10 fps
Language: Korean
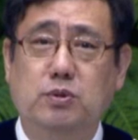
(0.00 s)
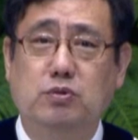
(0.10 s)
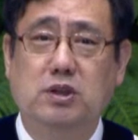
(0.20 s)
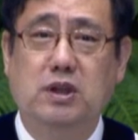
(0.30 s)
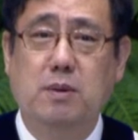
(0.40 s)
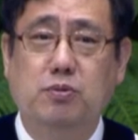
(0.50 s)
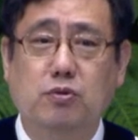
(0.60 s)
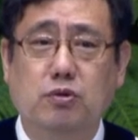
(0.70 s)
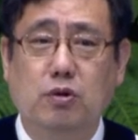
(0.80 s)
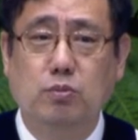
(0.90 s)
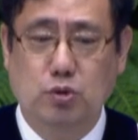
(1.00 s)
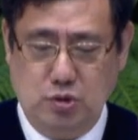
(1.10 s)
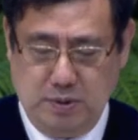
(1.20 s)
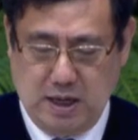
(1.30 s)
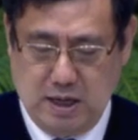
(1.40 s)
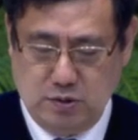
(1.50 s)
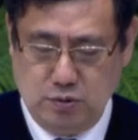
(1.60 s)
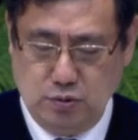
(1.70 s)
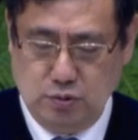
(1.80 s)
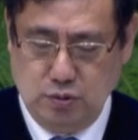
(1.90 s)
우리들의 부끄러운 모습이라 할
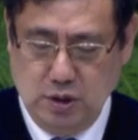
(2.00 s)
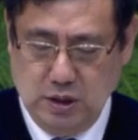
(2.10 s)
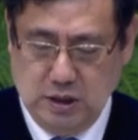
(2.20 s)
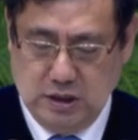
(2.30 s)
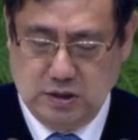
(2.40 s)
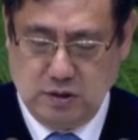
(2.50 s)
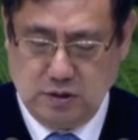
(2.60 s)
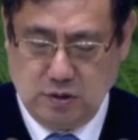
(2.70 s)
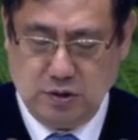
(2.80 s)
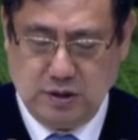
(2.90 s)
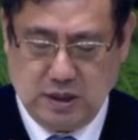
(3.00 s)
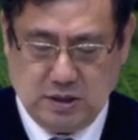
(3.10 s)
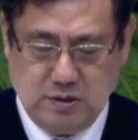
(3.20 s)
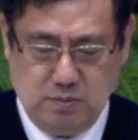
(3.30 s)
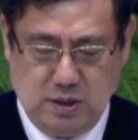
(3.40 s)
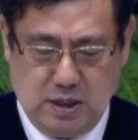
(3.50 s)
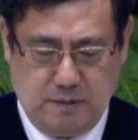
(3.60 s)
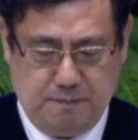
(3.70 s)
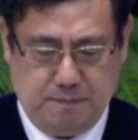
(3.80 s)
수 있을 것 같습니다.